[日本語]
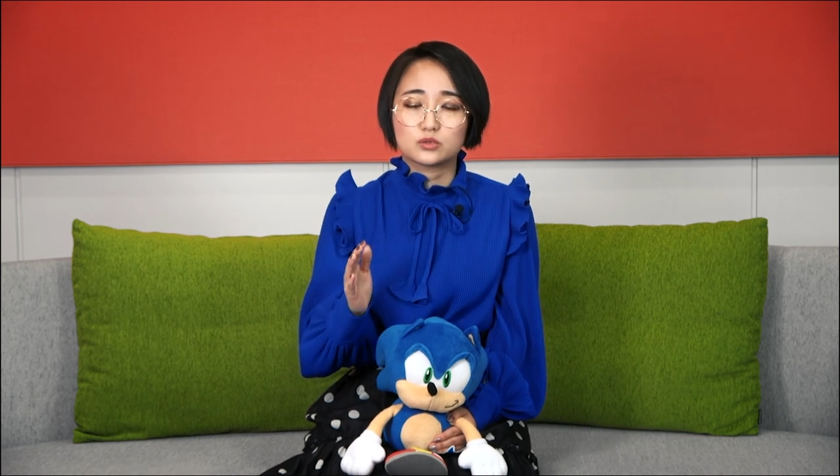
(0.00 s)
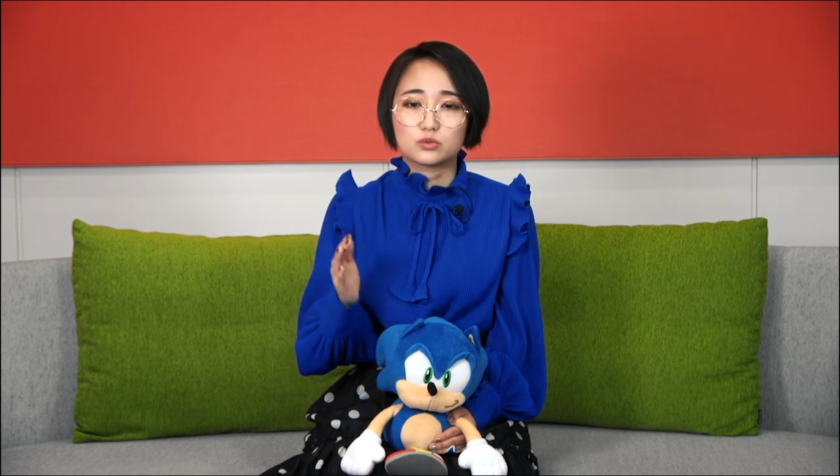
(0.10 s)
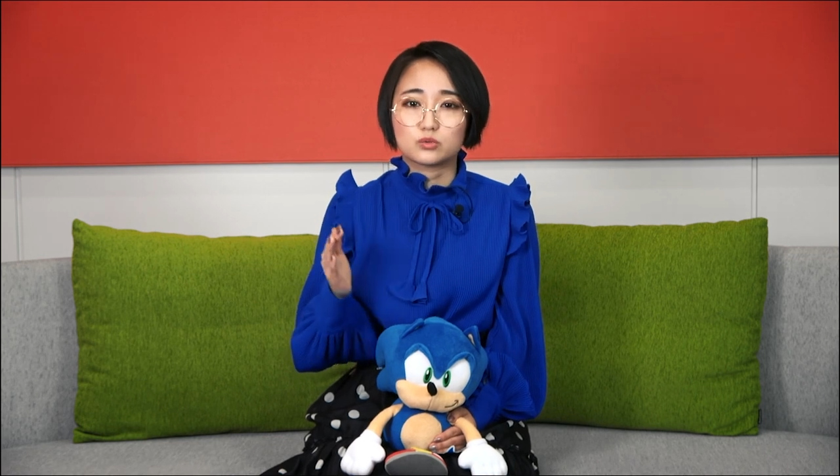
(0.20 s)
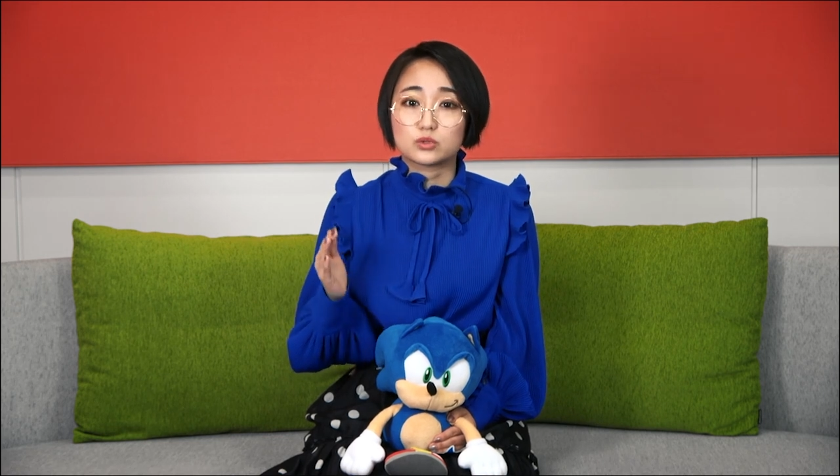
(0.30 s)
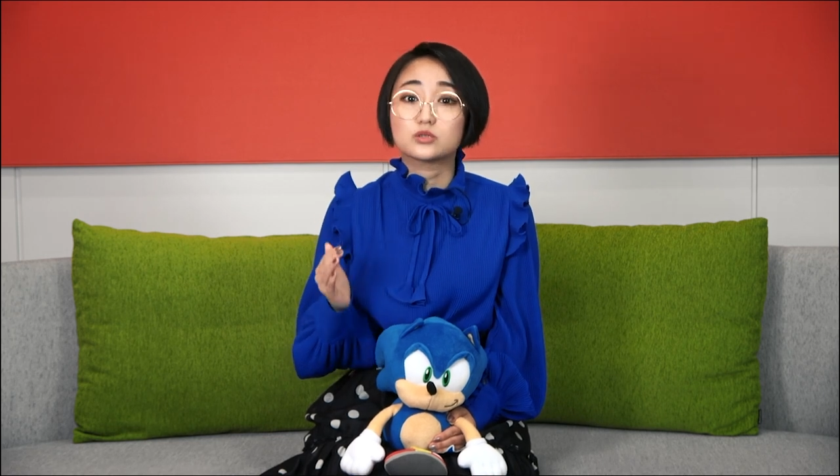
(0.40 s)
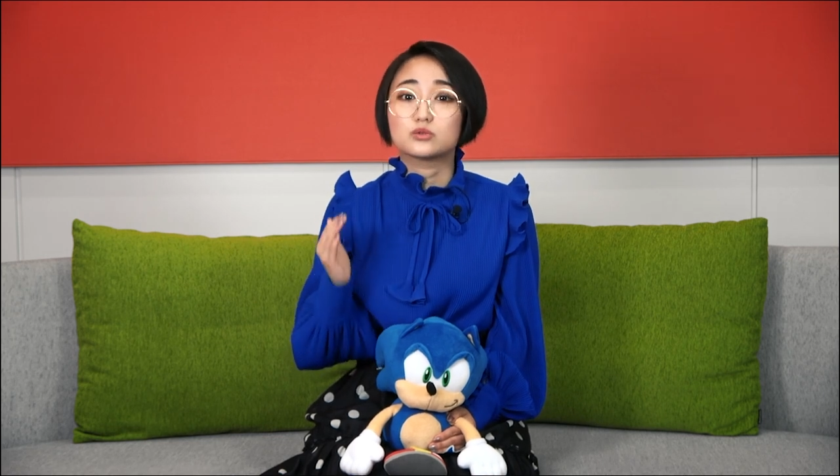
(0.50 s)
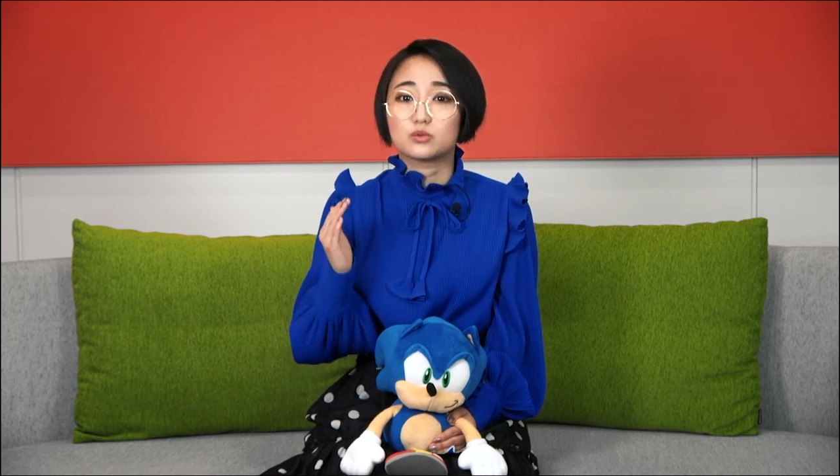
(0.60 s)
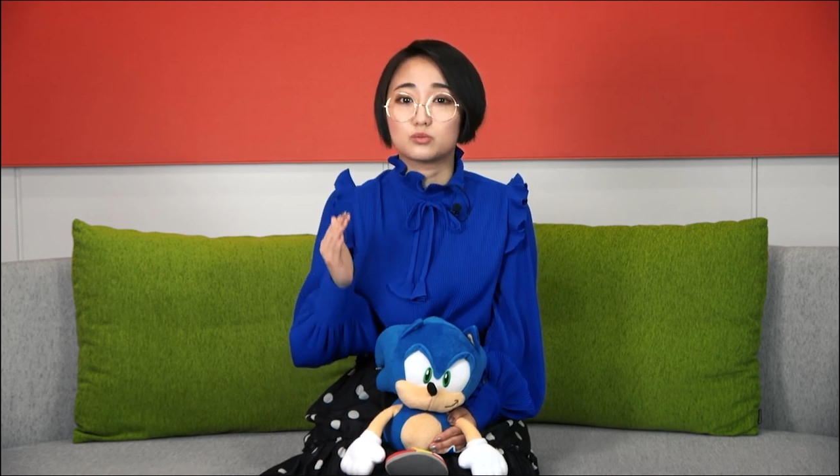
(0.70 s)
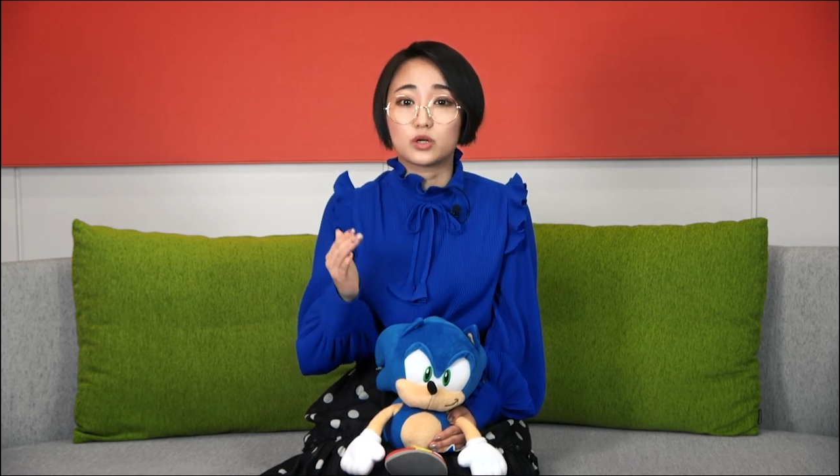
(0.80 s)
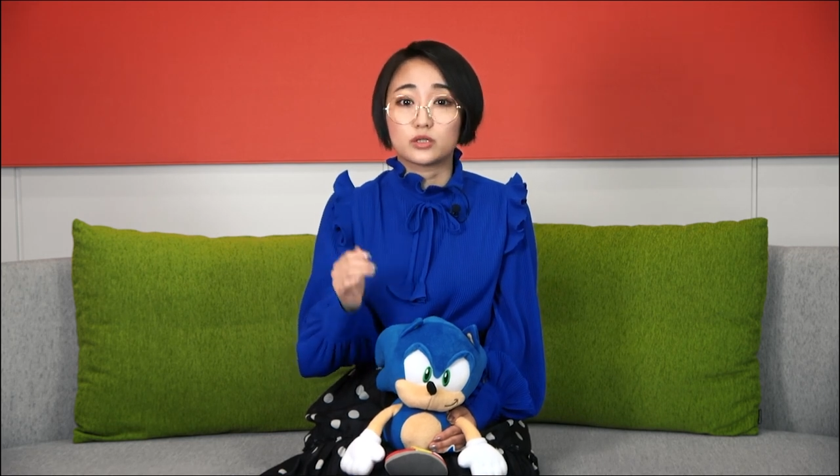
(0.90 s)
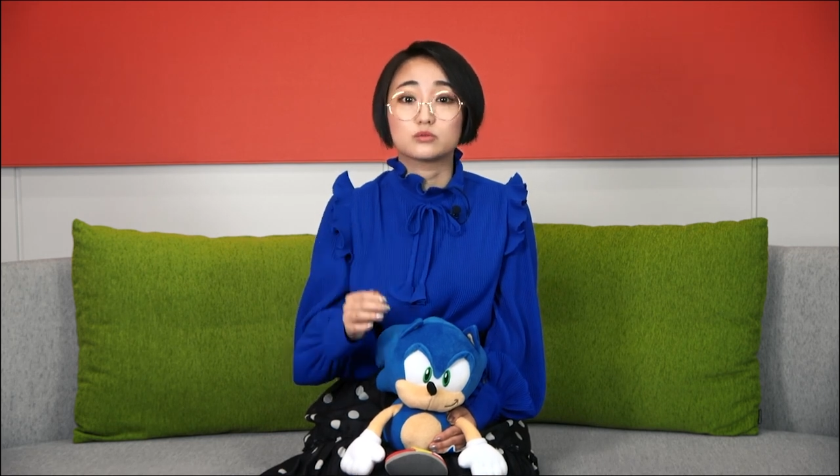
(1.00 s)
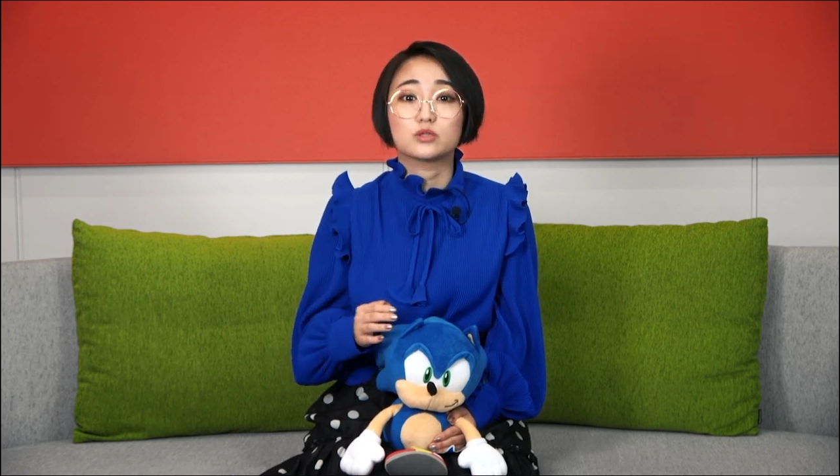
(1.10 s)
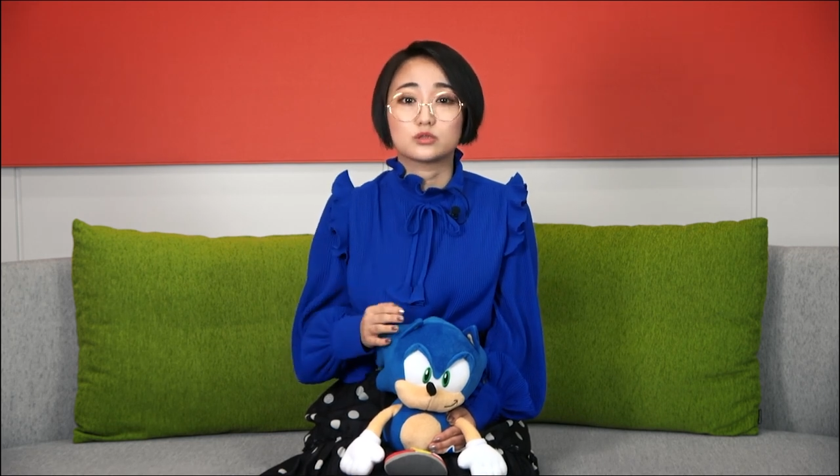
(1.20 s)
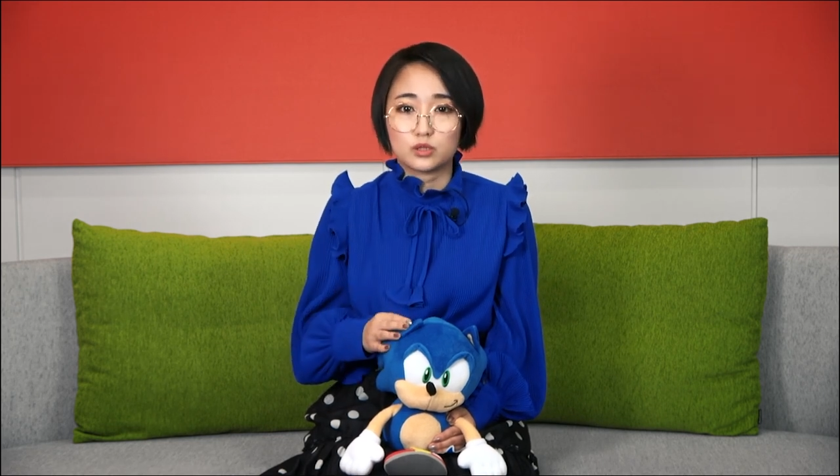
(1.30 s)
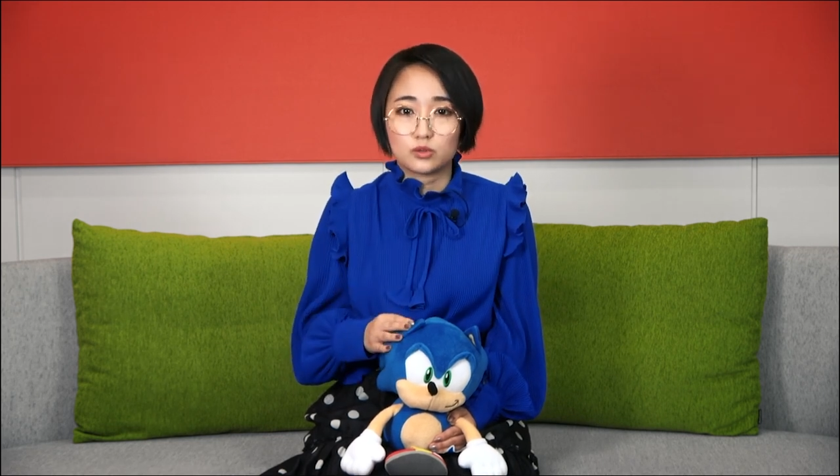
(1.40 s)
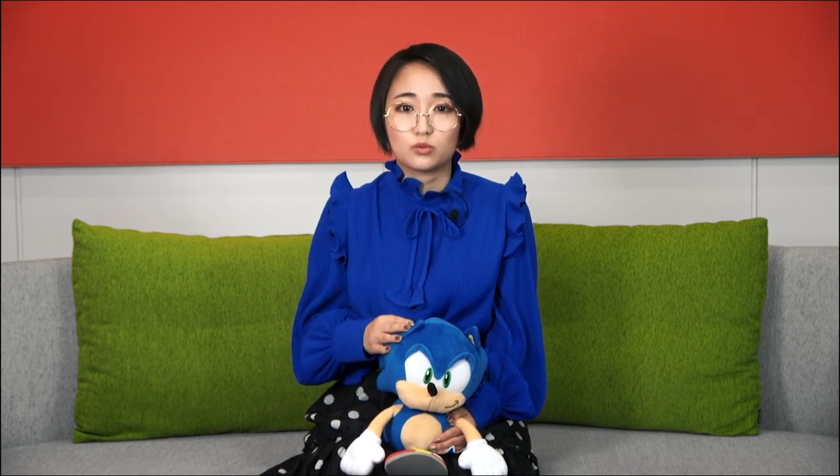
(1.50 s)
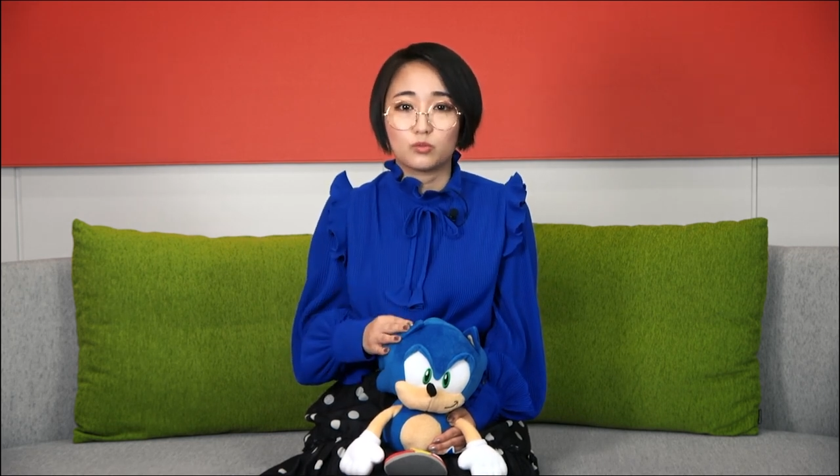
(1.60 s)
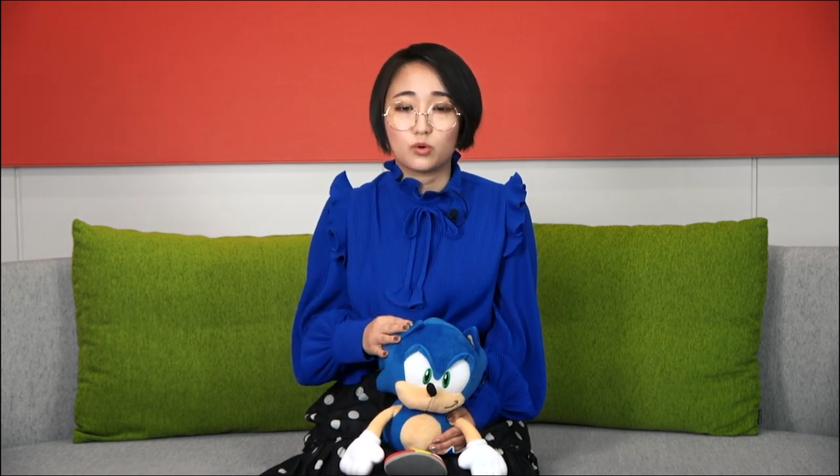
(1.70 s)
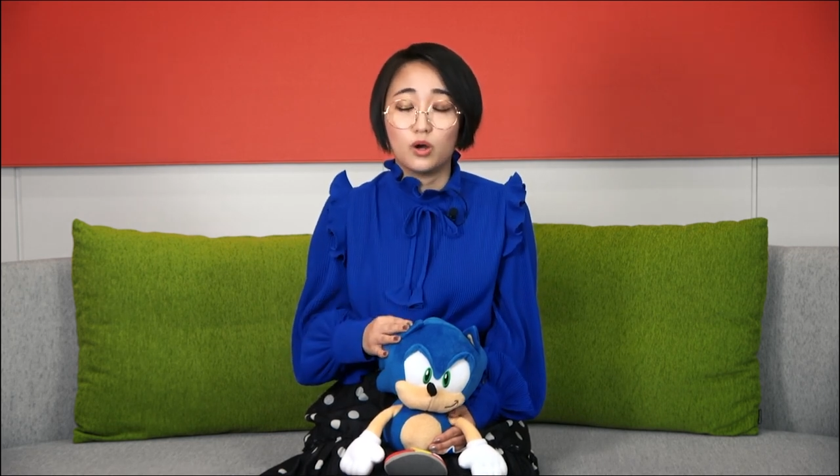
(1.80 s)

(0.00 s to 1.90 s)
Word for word: その30を迎えるんですけれども